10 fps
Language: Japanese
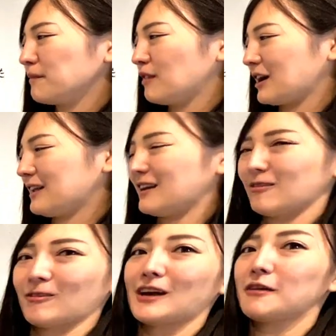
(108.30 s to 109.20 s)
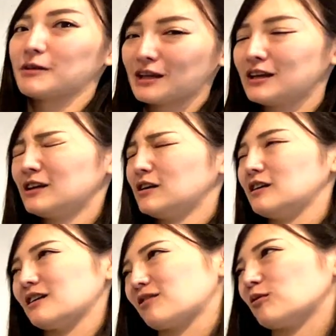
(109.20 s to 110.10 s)
わからないことがあればね、
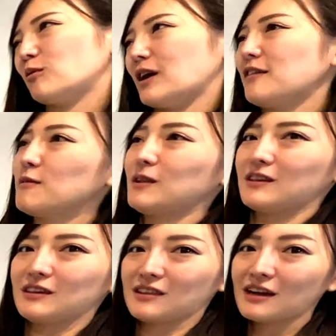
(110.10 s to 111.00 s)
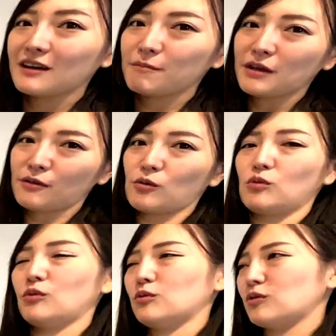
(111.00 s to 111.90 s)
すごい初めて聞いた勉強
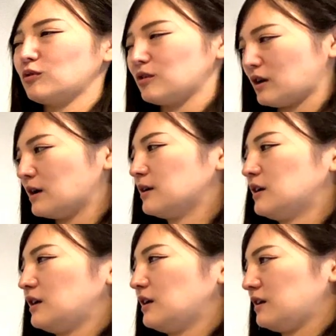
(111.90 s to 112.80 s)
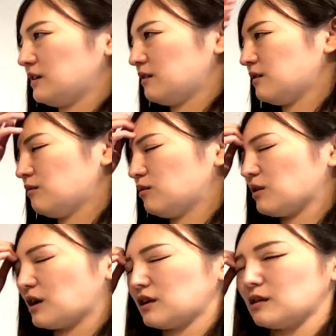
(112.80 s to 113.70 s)
法というか、
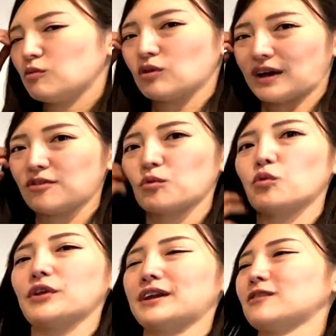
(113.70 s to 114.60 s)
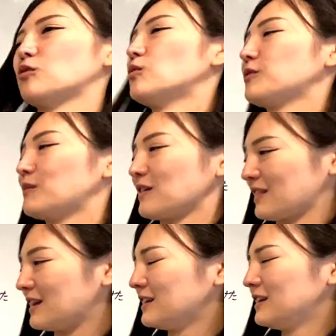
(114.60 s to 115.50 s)
疑問解消法だなと思いまし
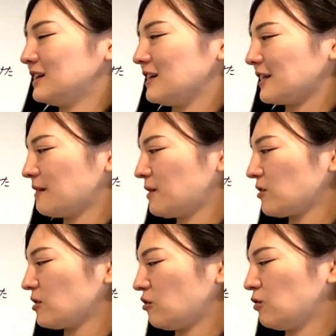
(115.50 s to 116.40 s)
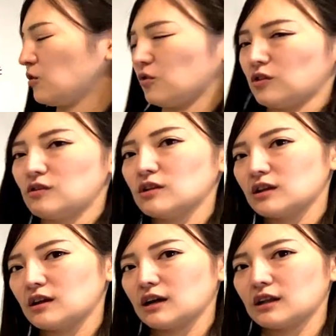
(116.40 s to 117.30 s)
た。裁判所や法務局っていうの
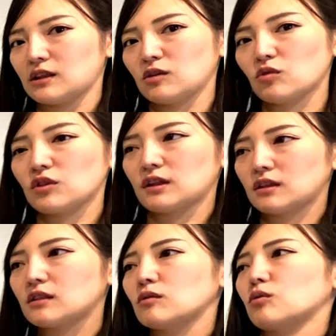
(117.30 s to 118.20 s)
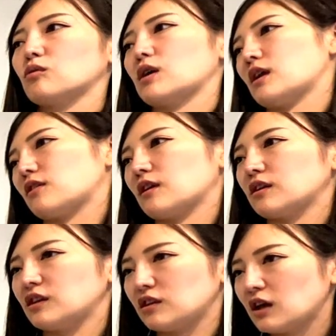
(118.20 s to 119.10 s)
は家庭教師なんだっていうことをお話しされ
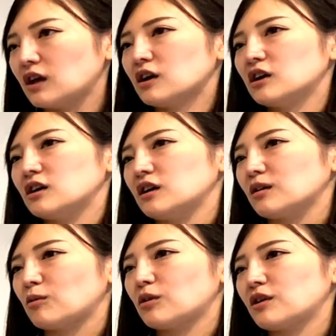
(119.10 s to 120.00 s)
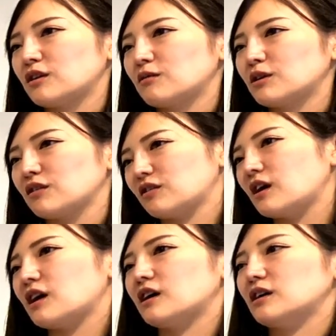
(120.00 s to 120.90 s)
ていて、これはです
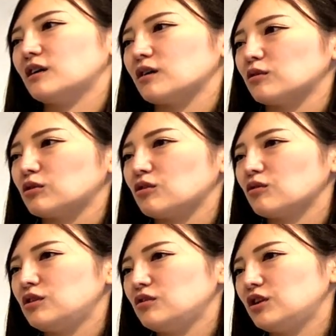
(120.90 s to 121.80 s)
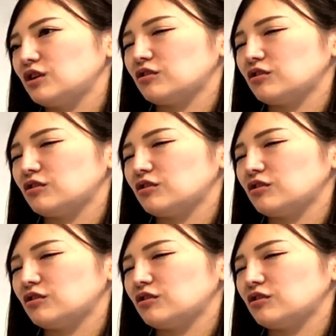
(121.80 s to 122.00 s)
ね非常にユニー